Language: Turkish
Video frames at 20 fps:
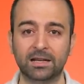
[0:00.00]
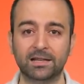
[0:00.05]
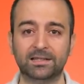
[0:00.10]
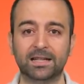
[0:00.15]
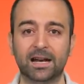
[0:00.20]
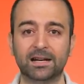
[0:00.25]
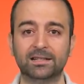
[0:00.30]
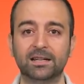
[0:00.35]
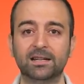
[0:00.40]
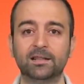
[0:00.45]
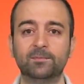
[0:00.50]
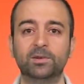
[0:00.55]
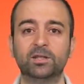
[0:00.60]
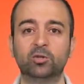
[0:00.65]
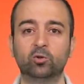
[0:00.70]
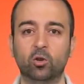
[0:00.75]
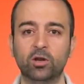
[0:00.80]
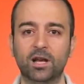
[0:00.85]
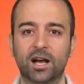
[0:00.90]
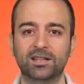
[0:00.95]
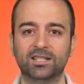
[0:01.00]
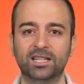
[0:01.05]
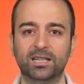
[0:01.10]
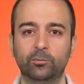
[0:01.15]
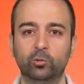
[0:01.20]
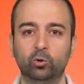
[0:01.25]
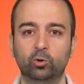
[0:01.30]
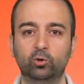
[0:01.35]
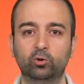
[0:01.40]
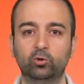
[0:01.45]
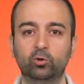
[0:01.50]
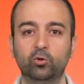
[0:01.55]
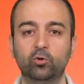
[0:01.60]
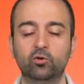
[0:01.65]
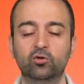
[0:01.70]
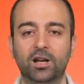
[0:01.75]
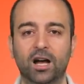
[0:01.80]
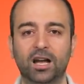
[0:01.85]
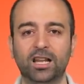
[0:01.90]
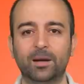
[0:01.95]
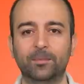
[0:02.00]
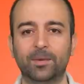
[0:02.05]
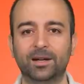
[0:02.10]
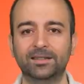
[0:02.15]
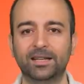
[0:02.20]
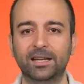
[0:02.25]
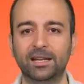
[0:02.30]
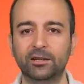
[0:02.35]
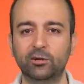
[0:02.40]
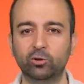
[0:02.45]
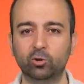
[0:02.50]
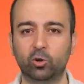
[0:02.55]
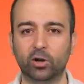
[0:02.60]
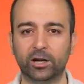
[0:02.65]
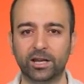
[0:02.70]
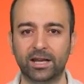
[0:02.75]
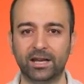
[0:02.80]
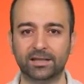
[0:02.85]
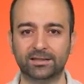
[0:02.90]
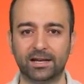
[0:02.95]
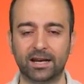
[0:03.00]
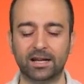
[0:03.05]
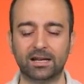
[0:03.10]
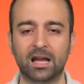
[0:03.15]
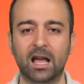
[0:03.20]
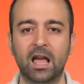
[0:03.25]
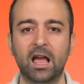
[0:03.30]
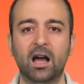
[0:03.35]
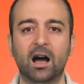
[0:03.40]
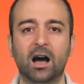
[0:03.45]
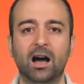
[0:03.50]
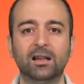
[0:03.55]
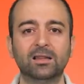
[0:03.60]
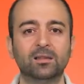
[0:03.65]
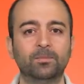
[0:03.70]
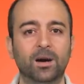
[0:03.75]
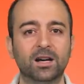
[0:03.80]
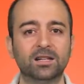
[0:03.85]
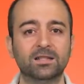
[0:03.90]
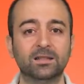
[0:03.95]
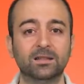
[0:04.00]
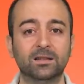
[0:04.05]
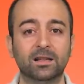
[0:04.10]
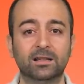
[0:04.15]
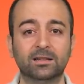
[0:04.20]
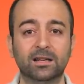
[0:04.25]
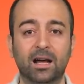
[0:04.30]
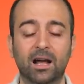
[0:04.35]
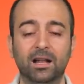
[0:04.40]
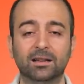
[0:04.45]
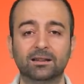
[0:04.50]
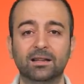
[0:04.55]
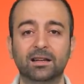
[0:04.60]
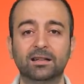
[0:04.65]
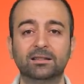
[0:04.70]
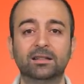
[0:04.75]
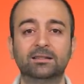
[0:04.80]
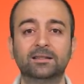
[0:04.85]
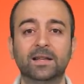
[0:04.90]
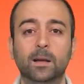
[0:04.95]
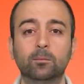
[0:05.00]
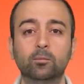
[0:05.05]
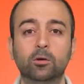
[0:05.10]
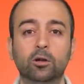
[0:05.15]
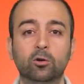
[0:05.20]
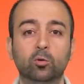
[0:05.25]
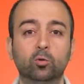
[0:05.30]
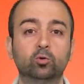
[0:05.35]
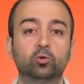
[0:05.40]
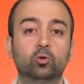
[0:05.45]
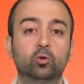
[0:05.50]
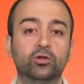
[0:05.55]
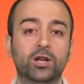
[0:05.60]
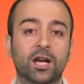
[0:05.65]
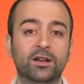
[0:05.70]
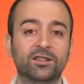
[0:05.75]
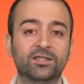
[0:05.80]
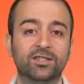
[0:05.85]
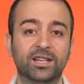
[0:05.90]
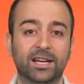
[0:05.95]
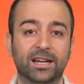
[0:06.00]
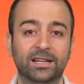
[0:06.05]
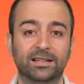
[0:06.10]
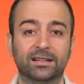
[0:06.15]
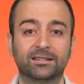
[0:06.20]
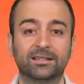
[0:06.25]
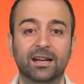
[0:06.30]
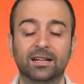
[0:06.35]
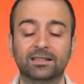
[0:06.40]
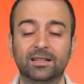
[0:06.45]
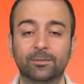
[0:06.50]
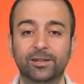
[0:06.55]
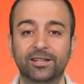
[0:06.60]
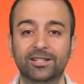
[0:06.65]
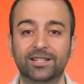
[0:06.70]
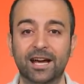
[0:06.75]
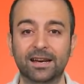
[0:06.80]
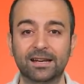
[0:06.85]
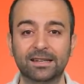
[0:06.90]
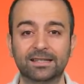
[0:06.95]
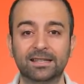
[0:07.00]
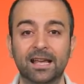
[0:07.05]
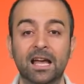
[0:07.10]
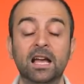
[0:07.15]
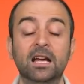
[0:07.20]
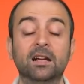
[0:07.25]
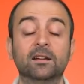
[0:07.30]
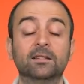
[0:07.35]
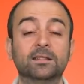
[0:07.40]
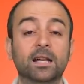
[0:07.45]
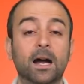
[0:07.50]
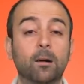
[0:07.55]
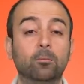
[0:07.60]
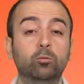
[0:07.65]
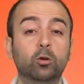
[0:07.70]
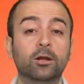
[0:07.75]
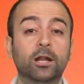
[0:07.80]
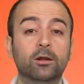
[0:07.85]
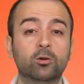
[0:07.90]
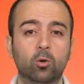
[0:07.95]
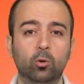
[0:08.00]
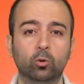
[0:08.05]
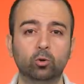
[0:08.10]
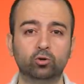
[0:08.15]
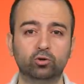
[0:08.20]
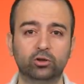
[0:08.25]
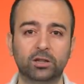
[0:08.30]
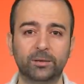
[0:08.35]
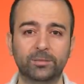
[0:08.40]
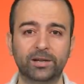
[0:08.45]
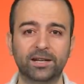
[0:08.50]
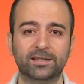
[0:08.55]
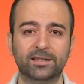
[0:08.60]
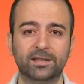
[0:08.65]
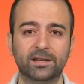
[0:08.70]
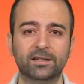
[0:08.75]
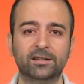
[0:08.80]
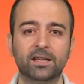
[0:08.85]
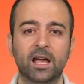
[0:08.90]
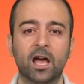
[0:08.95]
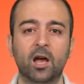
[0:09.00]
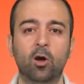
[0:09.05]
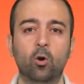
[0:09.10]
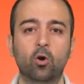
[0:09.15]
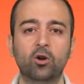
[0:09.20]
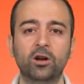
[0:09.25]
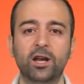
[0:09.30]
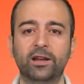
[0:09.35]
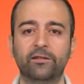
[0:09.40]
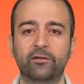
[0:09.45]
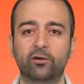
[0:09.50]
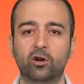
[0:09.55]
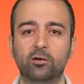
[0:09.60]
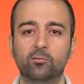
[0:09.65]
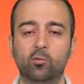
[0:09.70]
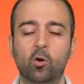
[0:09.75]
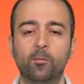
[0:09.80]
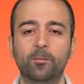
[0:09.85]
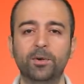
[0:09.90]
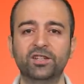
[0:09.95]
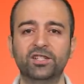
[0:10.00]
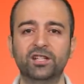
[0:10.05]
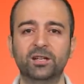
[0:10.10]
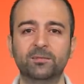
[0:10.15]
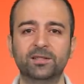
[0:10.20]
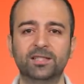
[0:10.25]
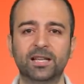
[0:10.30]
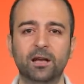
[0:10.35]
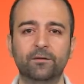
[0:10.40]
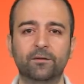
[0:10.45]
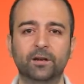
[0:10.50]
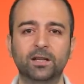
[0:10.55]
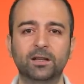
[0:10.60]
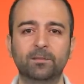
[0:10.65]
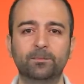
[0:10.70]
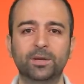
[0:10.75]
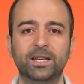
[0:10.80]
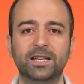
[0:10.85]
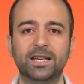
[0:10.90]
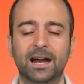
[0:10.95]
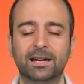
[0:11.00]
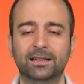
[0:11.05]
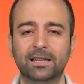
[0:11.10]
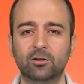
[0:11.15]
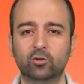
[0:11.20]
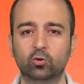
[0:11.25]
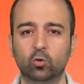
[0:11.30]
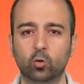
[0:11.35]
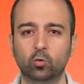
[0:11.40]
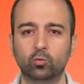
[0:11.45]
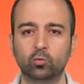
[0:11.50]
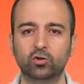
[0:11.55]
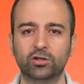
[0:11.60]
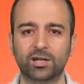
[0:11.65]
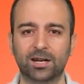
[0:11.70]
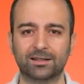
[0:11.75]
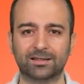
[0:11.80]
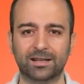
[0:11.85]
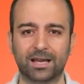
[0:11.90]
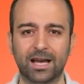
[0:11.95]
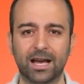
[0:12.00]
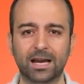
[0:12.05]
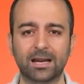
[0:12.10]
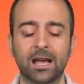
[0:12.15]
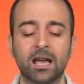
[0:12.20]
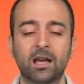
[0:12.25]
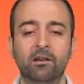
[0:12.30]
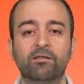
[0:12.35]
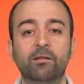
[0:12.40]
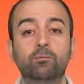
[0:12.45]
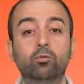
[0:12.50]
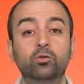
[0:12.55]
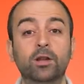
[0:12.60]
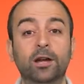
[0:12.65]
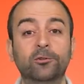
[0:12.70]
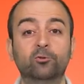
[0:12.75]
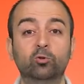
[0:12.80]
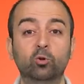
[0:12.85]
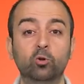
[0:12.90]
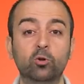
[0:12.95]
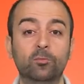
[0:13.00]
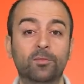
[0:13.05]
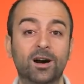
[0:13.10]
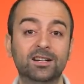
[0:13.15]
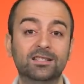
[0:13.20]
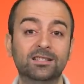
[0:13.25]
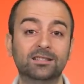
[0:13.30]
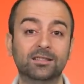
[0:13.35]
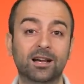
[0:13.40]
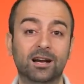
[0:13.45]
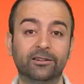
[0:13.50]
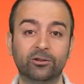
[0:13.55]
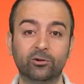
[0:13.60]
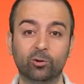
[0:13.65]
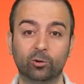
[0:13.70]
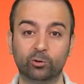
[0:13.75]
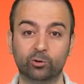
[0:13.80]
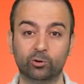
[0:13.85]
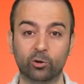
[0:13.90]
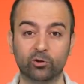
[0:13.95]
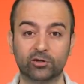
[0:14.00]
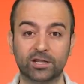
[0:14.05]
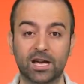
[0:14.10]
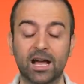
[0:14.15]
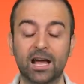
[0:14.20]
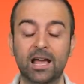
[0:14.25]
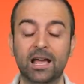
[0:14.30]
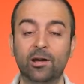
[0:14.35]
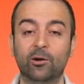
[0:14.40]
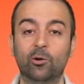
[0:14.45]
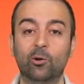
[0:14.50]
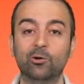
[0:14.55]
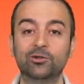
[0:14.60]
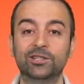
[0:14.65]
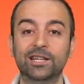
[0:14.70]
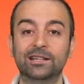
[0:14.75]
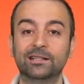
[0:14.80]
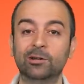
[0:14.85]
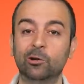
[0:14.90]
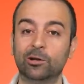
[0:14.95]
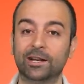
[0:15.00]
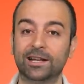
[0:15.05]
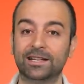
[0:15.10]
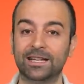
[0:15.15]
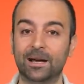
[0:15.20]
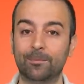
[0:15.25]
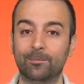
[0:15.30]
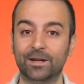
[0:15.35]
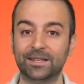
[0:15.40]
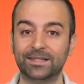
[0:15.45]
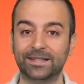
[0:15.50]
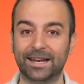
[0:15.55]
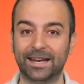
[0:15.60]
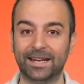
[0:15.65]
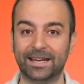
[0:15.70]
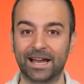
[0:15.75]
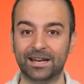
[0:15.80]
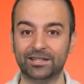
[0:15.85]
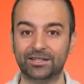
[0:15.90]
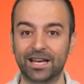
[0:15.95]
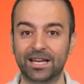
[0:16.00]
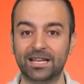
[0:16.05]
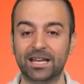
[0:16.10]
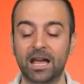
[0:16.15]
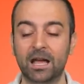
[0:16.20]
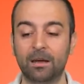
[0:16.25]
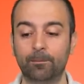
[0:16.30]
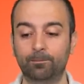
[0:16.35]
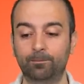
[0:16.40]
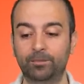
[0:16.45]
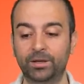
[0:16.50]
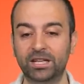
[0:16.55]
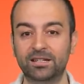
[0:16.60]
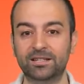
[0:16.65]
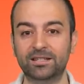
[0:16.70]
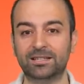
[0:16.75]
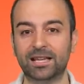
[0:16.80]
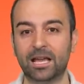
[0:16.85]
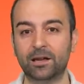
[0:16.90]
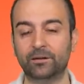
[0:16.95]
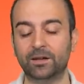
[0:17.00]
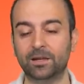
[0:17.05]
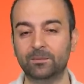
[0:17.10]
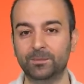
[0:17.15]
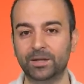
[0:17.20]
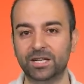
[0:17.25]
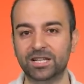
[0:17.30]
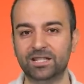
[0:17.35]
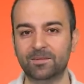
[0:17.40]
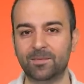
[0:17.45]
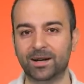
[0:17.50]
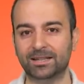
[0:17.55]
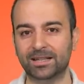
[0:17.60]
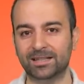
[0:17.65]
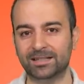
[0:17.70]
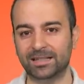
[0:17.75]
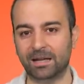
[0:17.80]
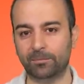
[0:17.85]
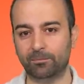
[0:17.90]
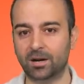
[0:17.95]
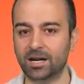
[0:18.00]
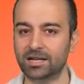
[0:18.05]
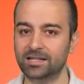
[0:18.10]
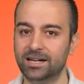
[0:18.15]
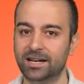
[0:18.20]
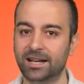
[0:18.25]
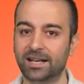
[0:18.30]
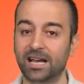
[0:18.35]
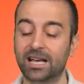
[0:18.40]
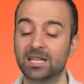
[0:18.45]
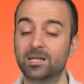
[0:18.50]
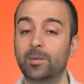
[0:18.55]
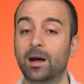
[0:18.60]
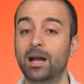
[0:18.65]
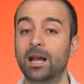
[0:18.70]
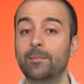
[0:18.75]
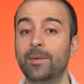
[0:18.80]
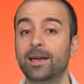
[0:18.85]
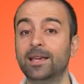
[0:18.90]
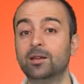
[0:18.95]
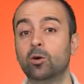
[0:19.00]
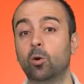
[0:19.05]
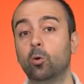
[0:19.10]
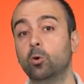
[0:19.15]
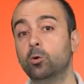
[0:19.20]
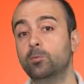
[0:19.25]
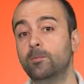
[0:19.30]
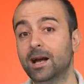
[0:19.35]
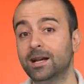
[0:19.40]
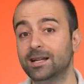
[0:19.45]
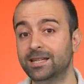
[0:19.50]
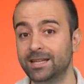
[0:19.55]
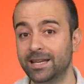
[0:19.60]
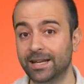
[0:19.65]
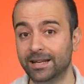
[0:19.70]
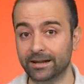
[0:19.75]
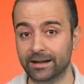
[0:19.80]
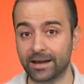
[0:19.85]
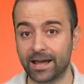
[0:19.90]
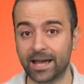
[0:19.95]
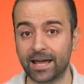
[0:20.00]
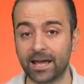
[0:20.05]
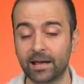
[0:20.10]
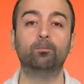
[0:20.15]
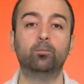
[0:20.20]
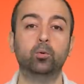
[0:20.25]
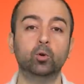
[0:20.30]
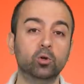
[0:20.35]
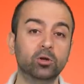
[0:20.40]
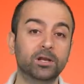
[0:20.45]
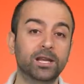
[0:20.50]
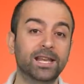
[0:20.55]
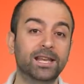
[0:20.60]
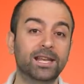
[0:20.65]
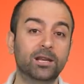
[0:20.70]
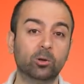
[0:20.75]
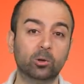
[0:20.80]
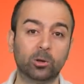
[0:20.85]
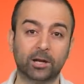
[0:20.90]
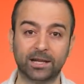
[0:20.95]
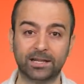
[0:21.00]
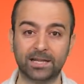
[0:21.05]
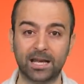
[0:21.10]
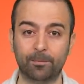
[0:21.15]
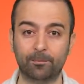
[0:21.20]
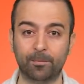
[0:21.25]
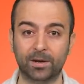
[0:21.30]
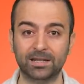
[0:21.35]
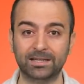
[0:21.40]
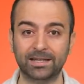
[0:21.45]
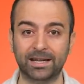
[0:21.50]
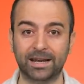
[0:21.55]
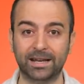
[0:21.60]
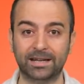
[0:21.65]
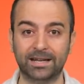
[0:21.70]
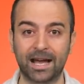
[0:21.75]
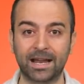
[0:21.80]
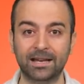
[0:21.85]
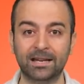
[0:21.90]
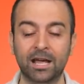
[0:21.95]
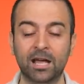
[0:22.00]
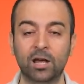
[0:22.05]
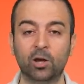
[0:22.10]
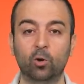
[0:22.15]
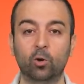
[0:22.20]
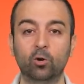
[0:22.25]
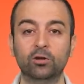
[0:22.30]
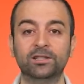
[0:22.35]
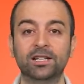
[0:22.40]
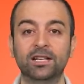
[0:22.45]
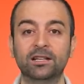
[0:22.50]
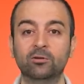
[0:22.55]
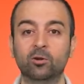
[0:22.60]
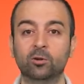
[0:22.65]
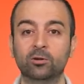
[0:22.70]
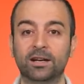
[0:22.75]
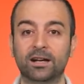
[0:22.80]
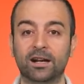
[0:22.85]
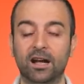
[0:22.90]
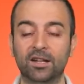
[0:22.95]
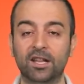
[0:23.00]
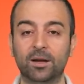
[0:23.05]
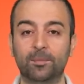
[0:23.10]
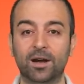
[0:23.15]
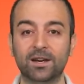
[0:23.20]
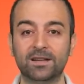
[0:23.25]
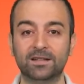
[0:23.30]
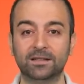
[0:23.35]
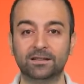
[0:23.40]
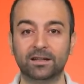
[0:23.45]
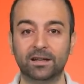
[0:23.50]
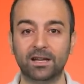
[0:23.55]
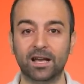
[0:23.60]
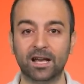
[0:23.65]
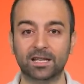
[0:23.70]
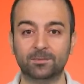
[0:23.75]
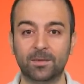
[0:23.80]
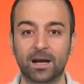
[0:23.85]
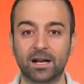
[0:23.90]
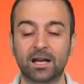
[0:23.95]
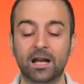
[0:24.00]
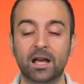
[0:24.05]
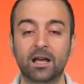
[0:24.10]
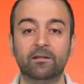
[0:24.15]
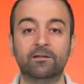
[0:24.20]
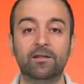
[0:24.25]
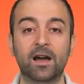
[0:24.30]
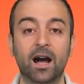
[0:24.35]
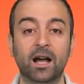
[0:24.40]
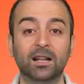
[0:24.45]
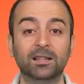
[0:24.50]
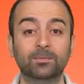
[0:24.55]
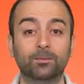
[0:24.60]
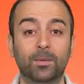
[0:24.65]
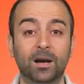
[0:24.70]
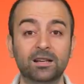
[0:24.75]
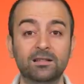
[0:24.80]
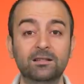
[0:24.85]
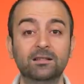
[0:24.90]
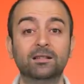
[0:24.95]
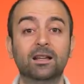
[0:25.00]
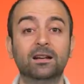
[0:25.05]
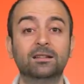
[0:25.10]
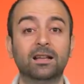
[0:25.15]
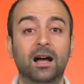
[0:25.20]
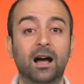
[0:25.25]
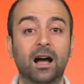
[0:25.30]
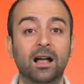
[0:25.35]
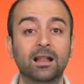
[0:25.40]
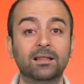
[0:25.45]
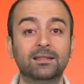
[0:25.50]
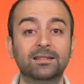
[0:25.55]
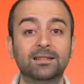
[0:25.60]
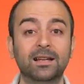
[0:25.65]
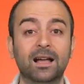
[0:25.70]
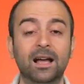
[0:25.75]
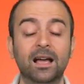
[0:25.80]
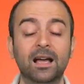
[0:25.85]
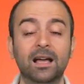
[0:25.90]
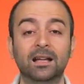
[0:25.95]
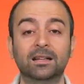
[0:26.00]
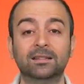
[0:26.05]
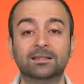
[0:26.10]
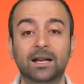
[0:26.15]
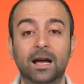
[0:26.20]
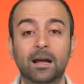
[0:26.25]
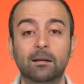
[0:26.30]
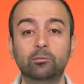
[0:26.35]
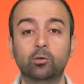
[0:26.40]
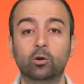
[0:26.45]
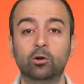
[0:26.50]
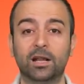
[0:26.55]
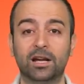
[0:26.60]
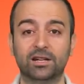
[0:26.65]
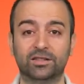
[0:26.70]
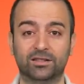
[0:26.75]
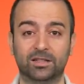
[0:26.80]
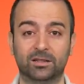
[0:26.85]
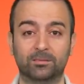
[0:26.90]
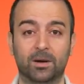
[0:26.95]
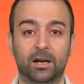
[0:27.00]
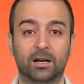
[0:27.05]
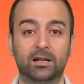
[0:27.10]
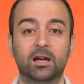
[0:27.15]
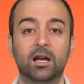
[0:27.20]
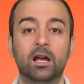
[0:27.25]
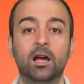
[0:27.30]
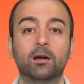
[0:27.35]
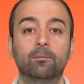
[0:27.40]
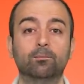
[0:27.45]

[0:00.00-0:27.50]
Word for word: İsterseniz bir soy ağacı gibi düşündüğünüz ana maddeleri yukarıya yazarak alt başlıkları da altlarına tablolar oluşturacağınız şekilde dağıtabileceğiniz tablolar oluşturabilirsiniz. Örnek veriyorum 15-20 sayfalık bir yerden sorumluysanız eğer ve bunlar türlü başlıklardan oluşuyorsa öncelikli olarak yapmanız gereken şey birinci sayfanın birinci maddesinden başlayarak ezberlemek olmak yerine bununla ilgili olarak yapmanız gereken öncelikli olarak ana başlıkları yazmak ve alt başlıkları da altına tablolaştırmak.